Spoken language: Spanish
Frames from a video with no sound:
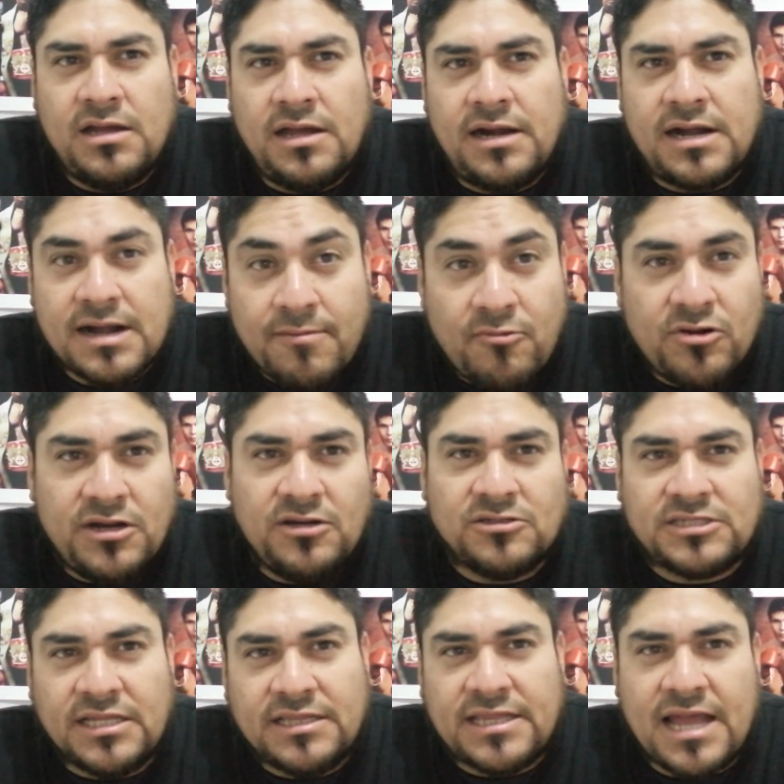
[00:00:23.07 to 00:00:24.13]
Ramón
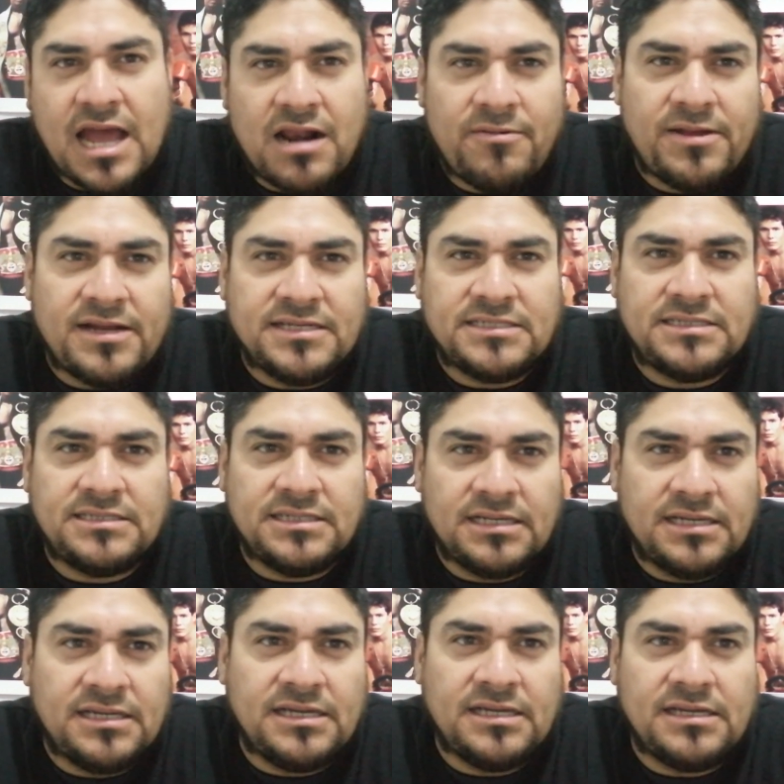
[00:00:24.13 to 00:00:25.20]
Inocente Álvarez,
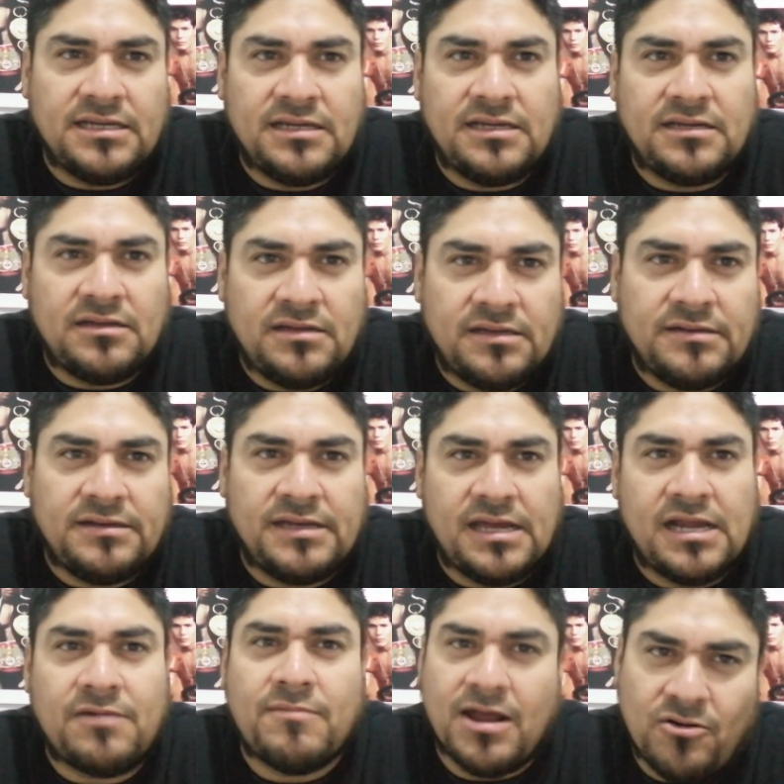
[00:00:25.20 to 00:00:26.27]
eh,
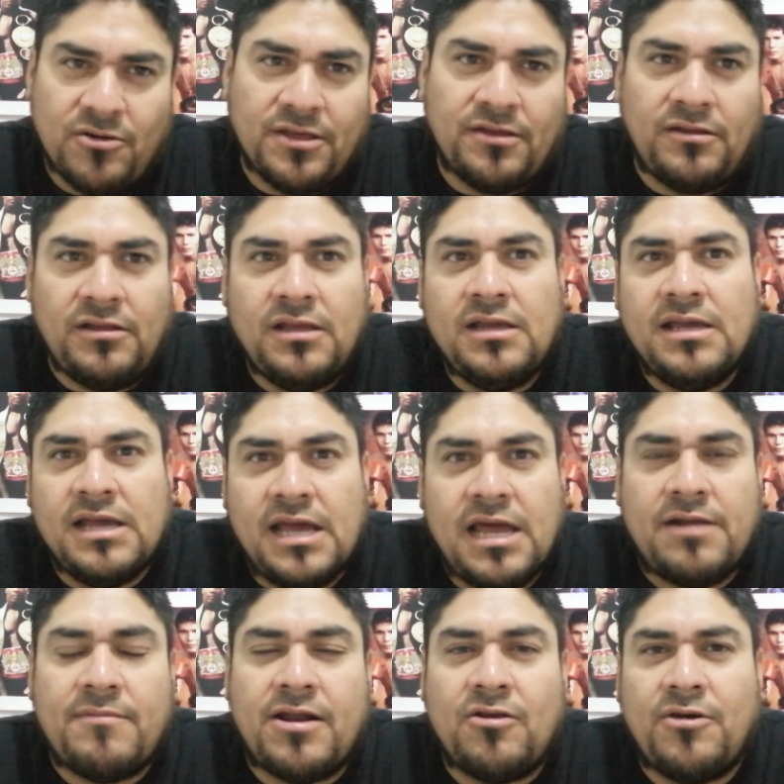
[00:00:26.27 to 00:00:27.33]
hermano, de,
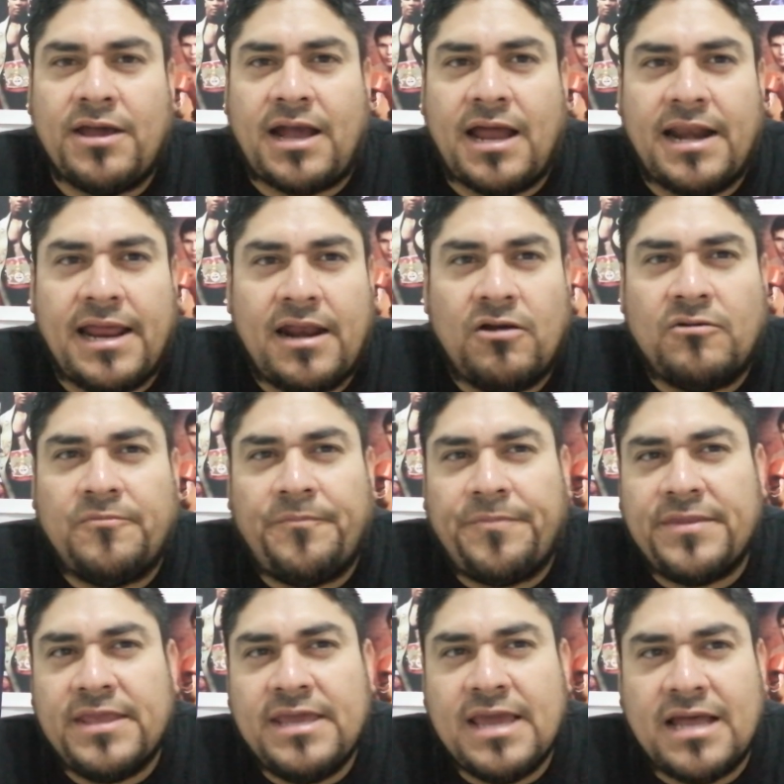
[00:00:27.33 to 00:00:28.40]
hermano de Canelo.
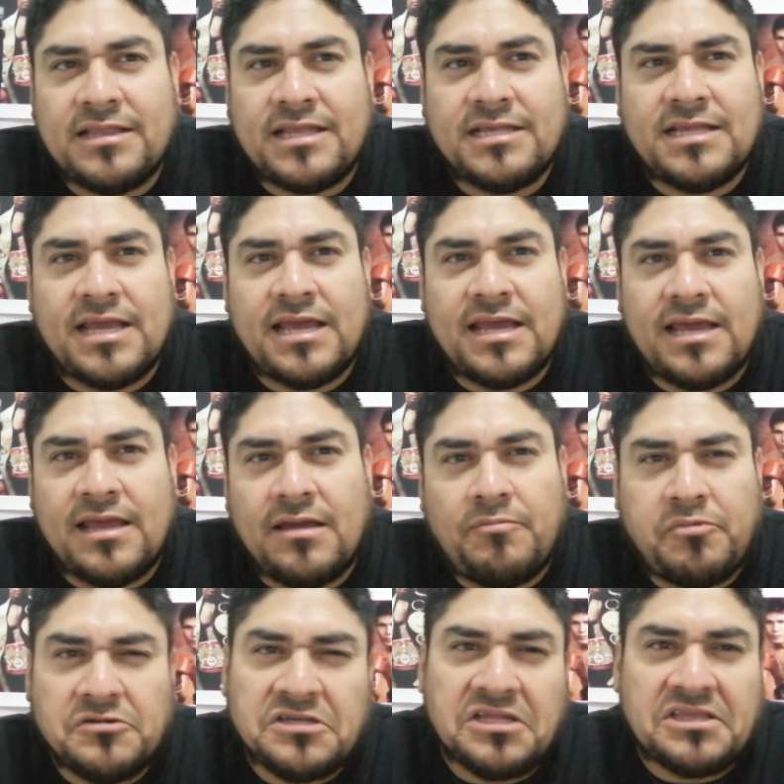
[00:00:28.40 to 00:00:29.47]
Y antes de,
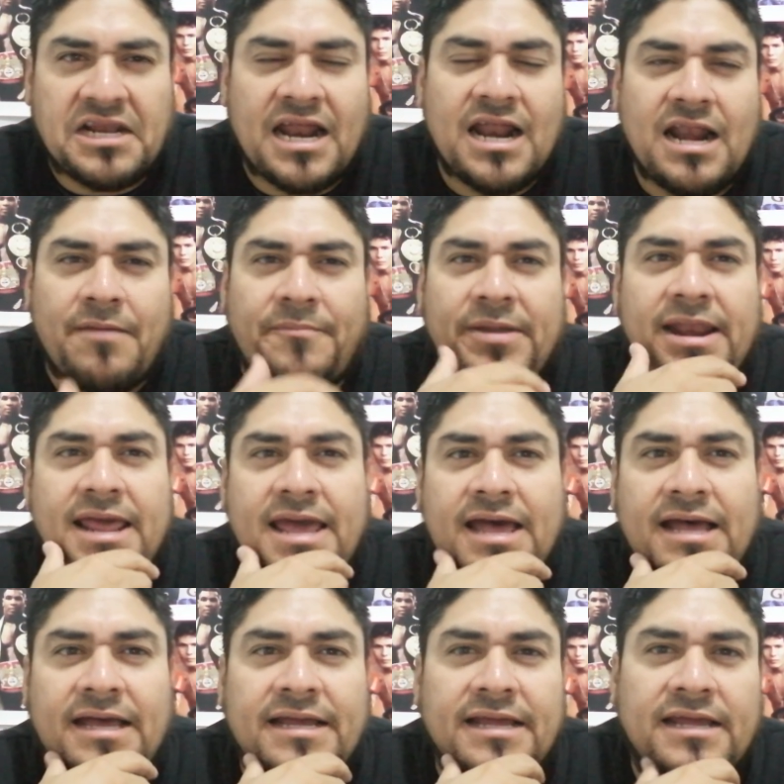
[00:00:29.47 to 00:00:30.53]
pues, entrar a la
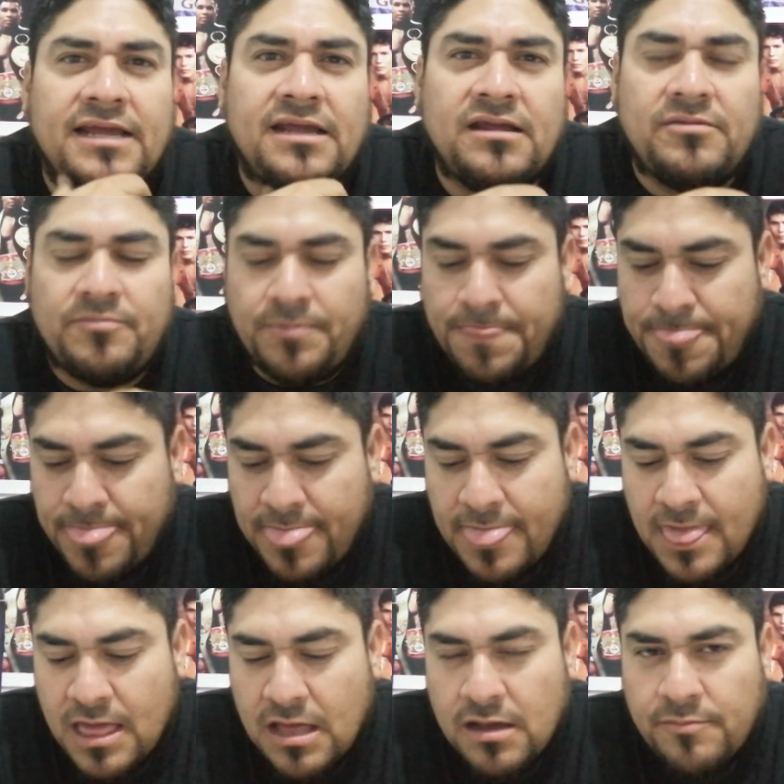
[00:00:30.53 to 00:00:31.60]
pelea, eh,
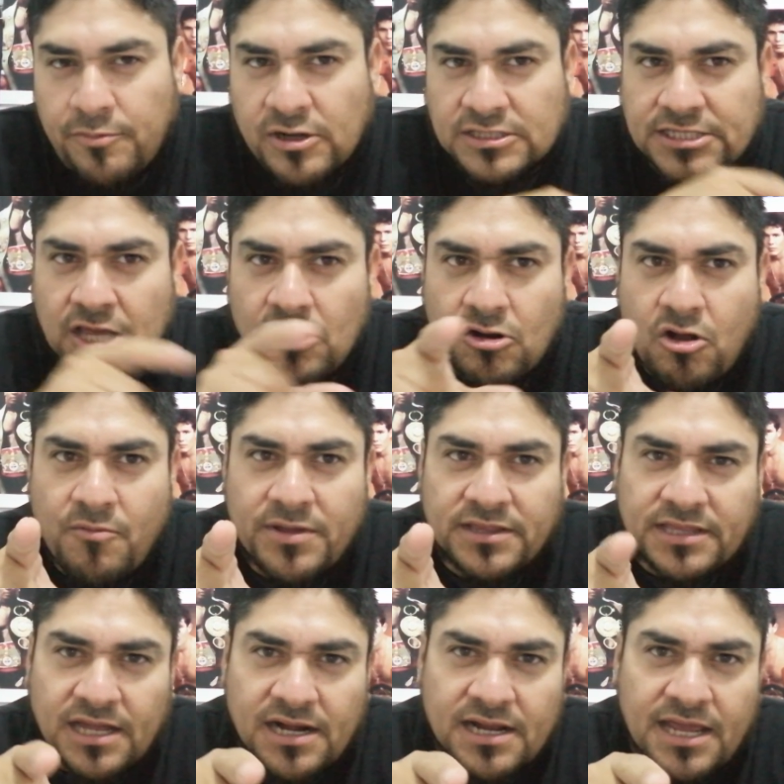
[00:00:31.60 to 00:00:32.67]
pues les quiero
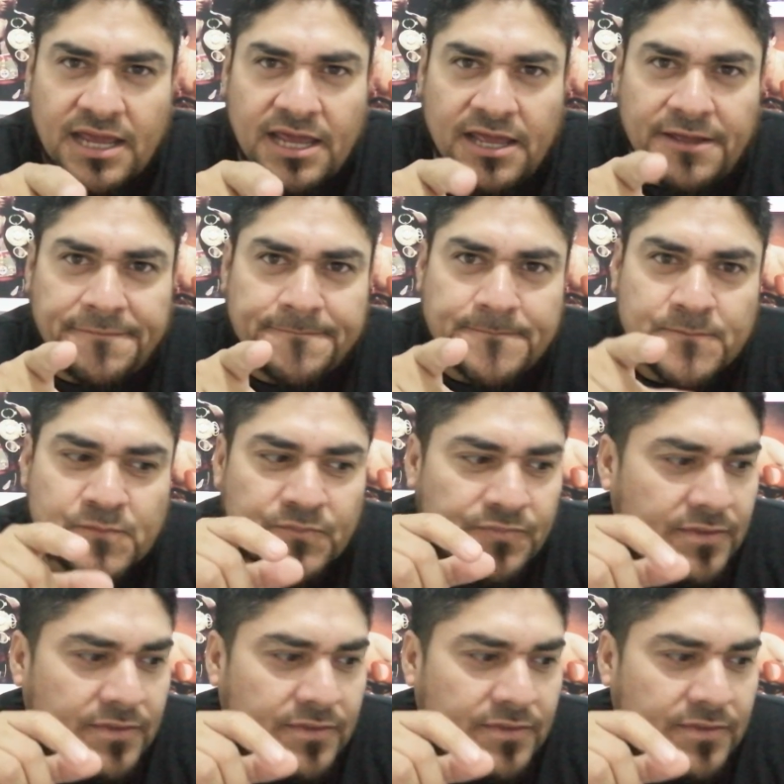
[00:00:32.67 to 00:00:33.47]
comentar que,